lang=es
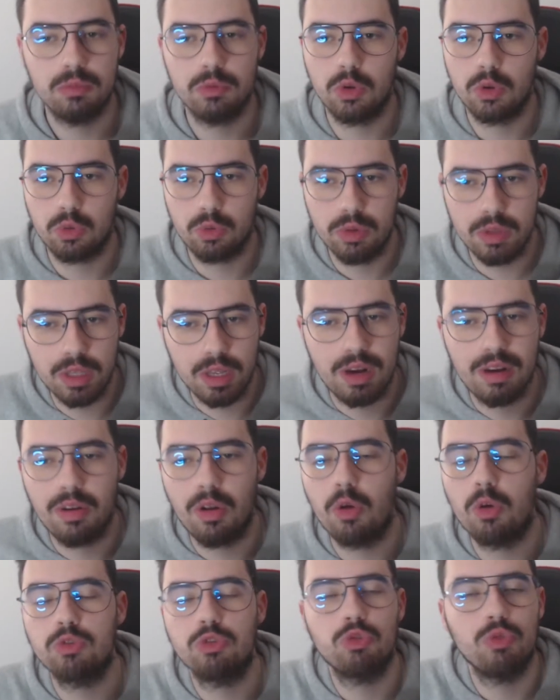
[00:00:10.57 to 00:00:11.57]
Yo Twitter
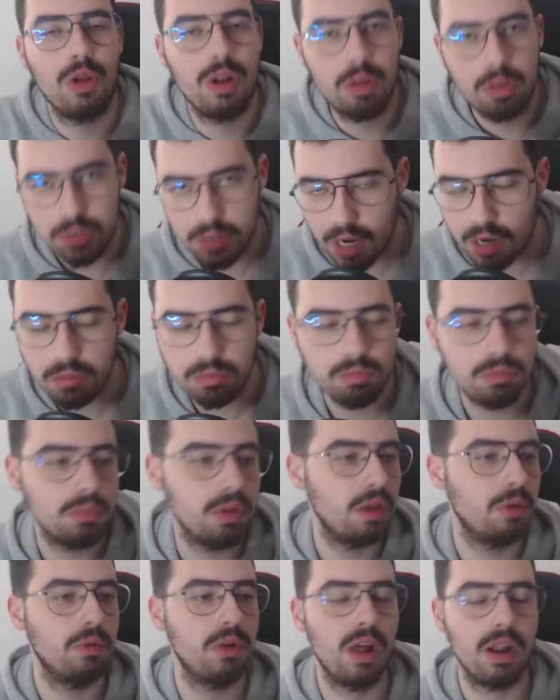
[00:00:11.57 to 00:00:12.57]
no suelo entrar,
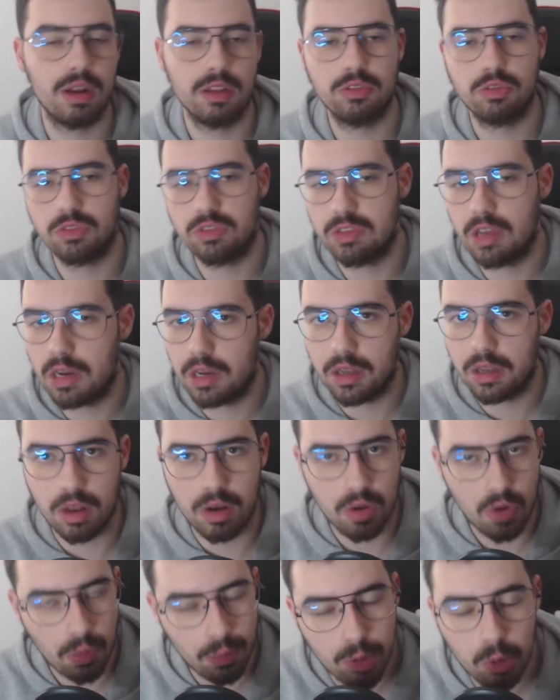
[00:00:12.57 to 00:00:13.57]
es una red social que
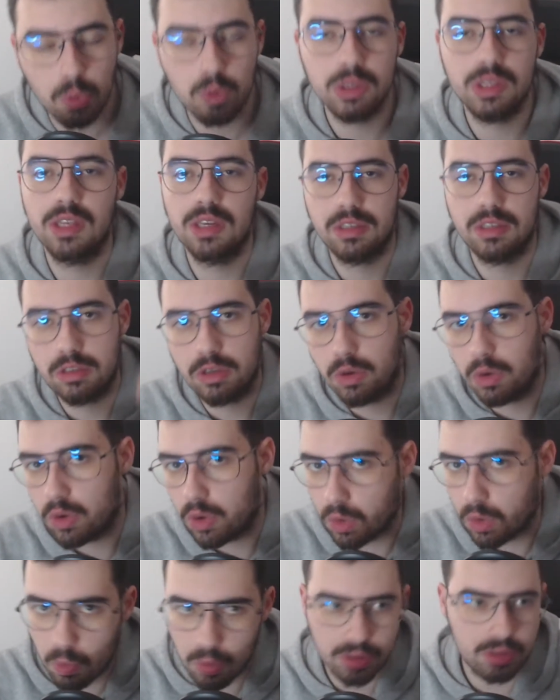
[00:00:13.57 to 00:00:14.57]
no me gusta, sigo
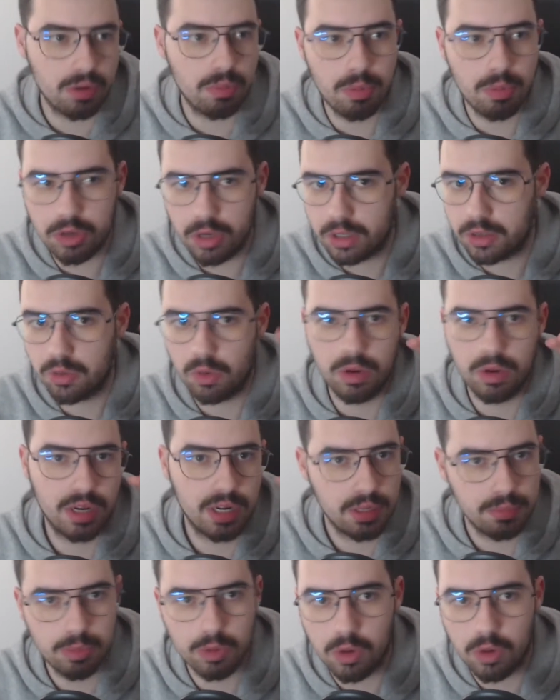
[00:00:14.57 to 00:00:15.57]
los cuatro proyectos en
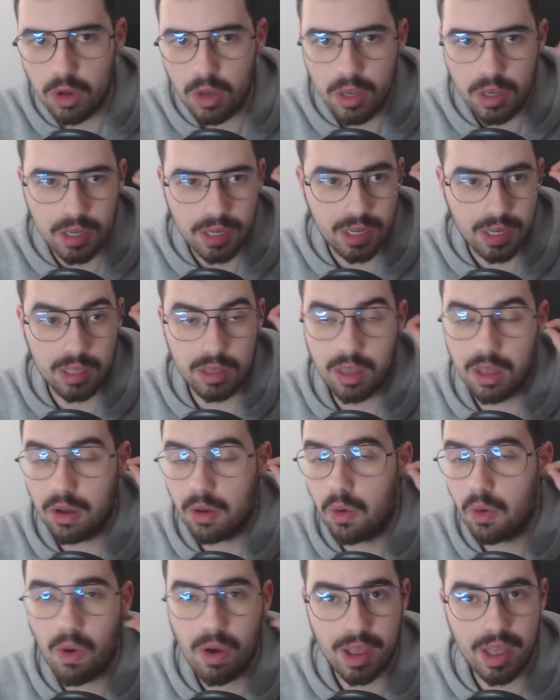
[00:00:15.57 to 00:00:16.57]
cripto que
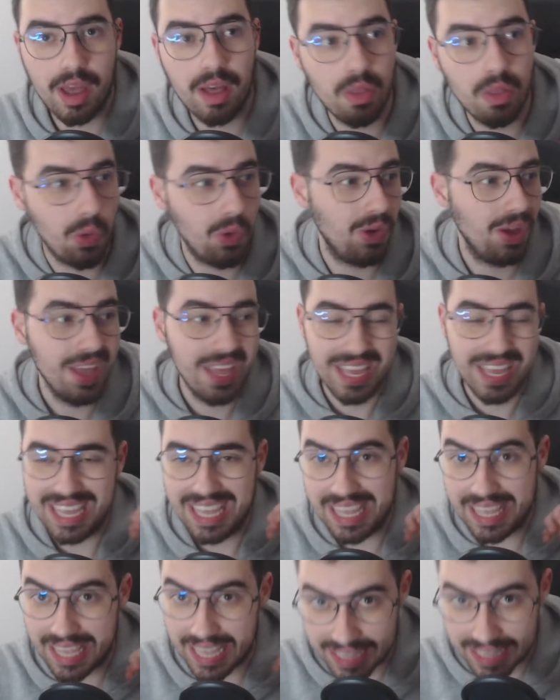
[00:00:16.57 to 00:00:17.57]
tengo geados
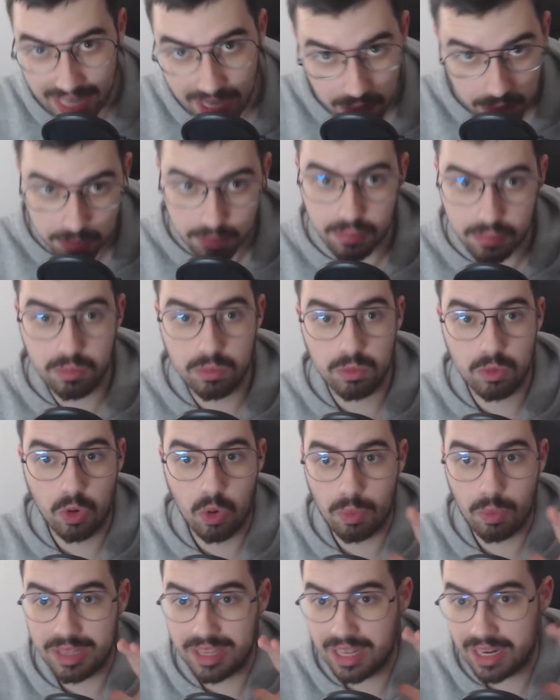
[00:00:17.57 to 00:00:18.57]
y ya está,
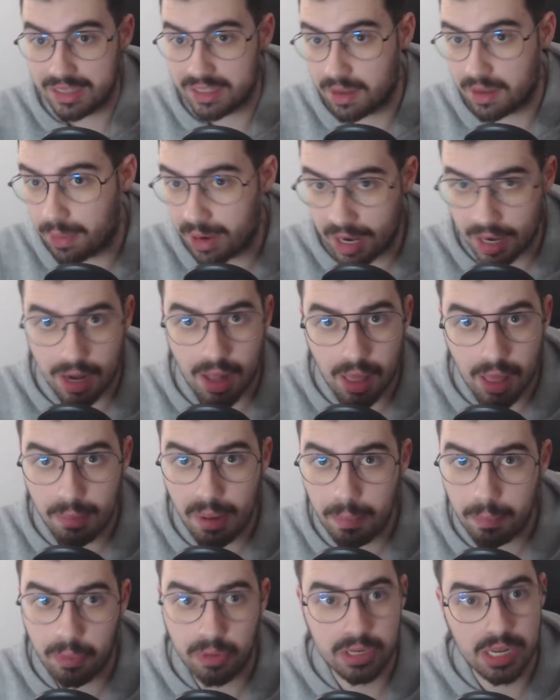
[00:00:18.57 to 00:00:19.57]
no me interesa para nada
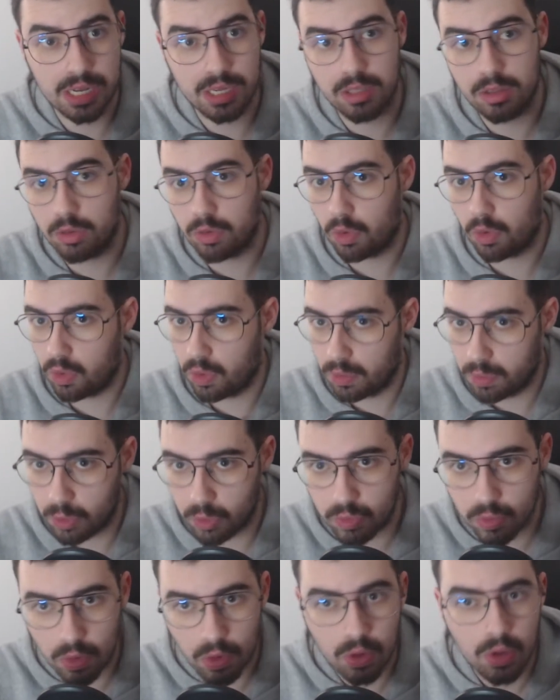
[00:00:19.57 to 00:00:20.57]
más porque aquí todo el
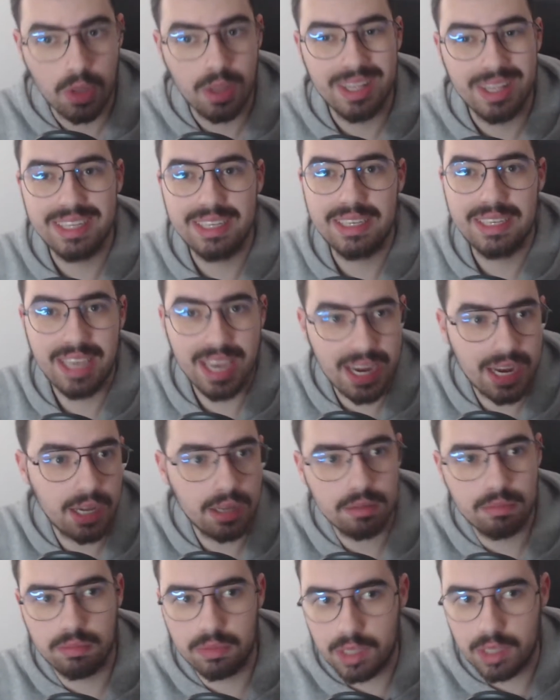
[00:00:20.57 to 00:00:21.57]
mundo
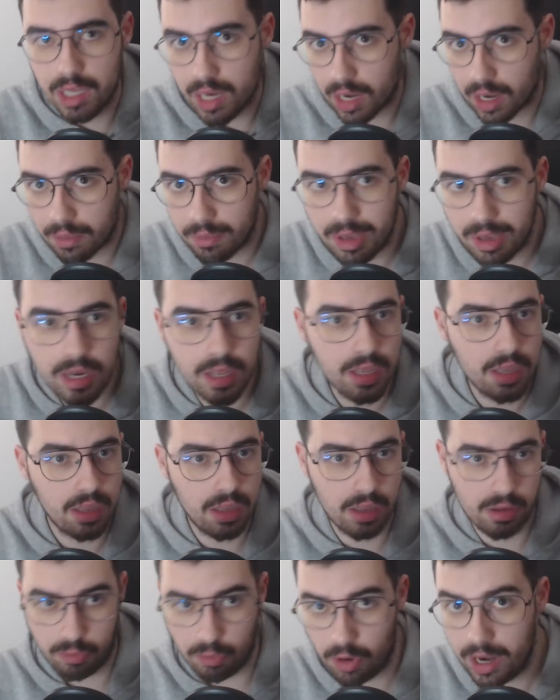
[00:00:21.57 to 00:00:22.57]
llega, tira la bilis
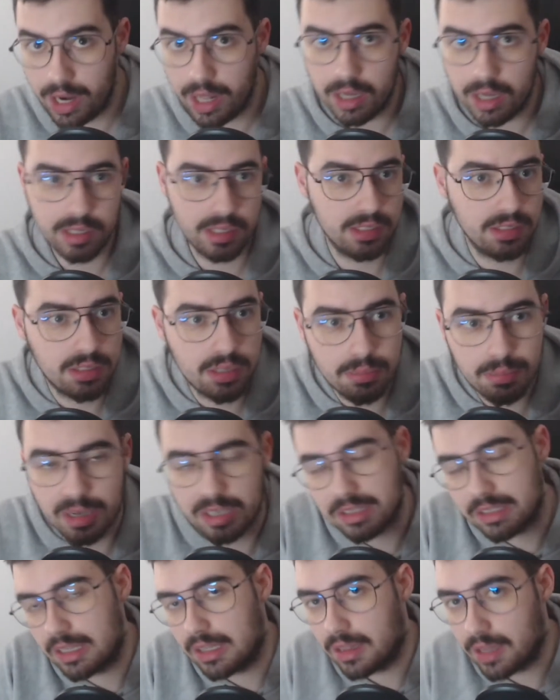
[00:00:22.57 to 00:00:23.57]
y fuera y
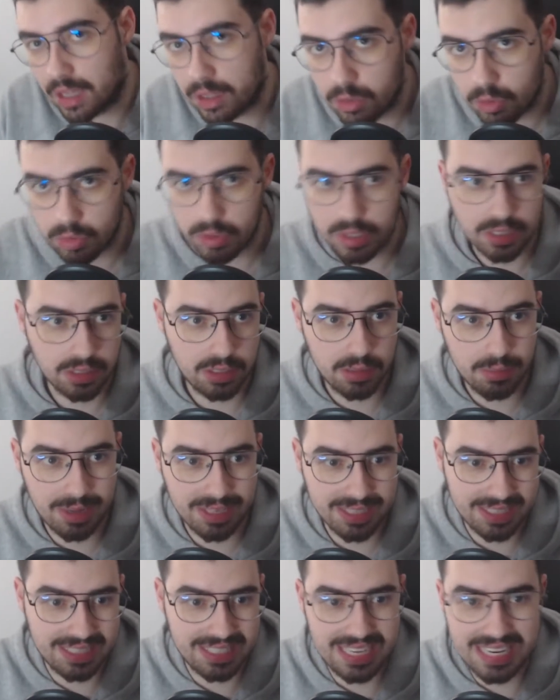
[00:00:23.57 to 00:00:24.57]
encima sin datos y
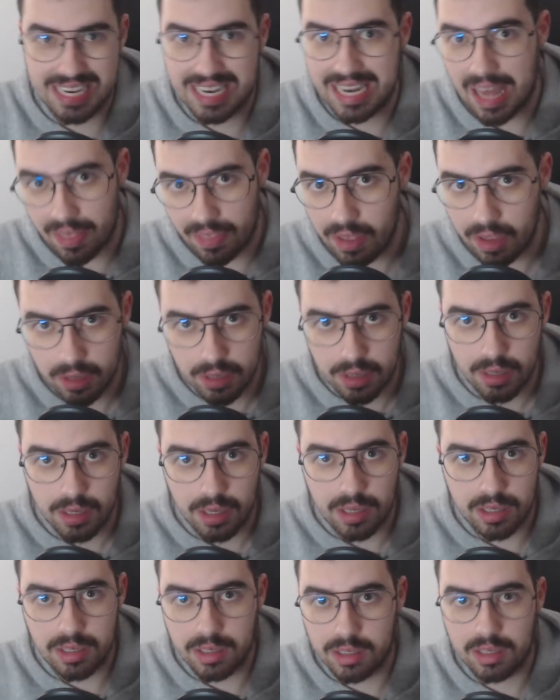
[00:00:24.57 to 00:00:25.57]
encima sin nada
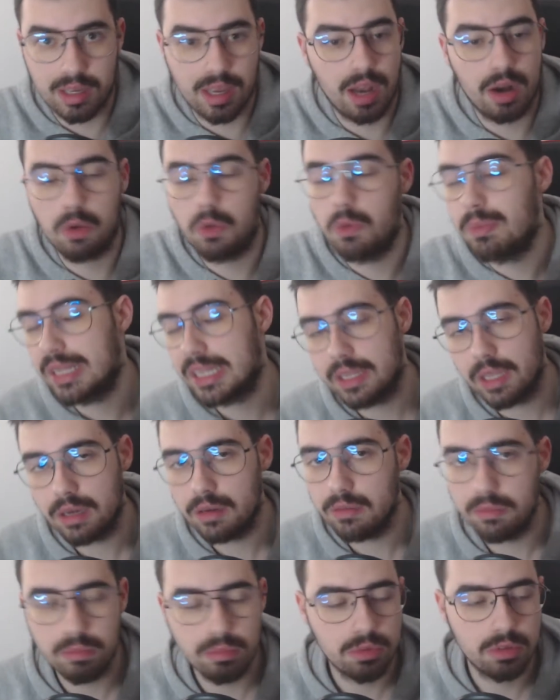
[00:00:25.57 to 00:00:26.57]
eh, que
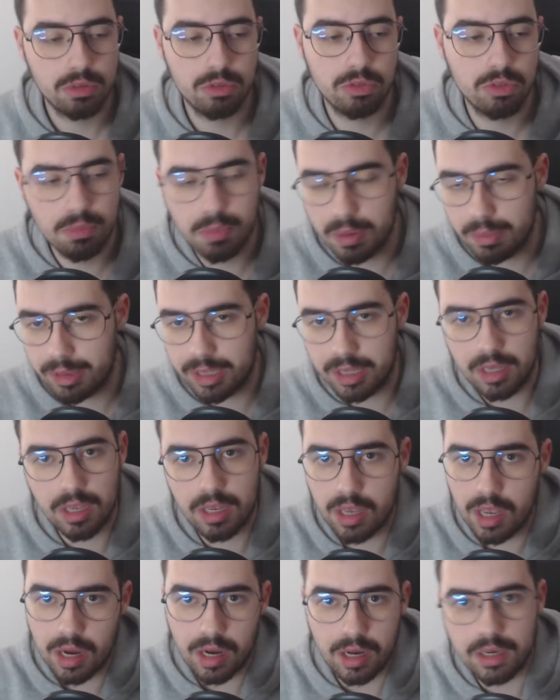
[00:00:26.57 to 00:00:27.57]
argumentar, sino
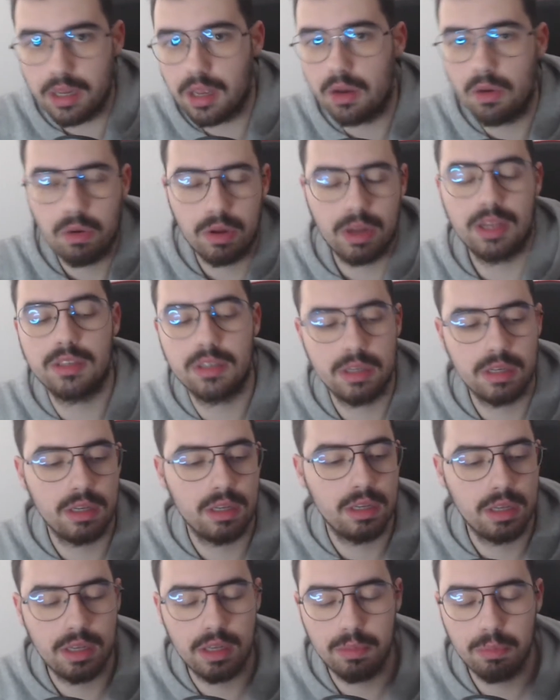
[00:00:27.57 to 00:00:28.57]
simplemente llegan y es lo que
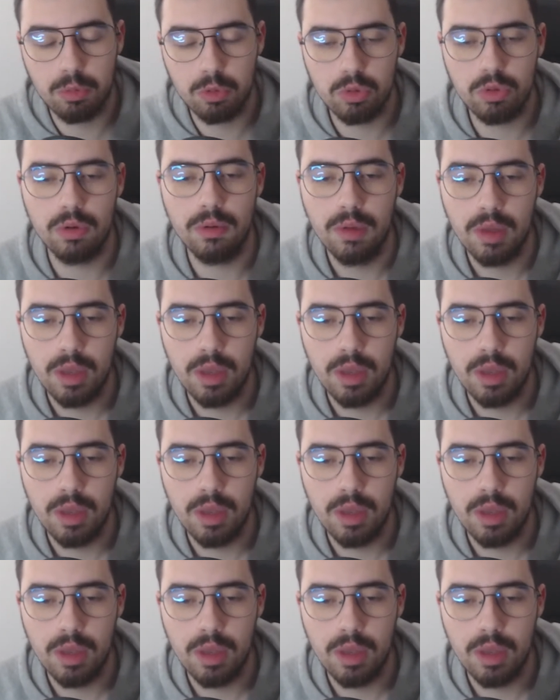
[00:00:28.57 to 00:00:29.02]
hacen y punto.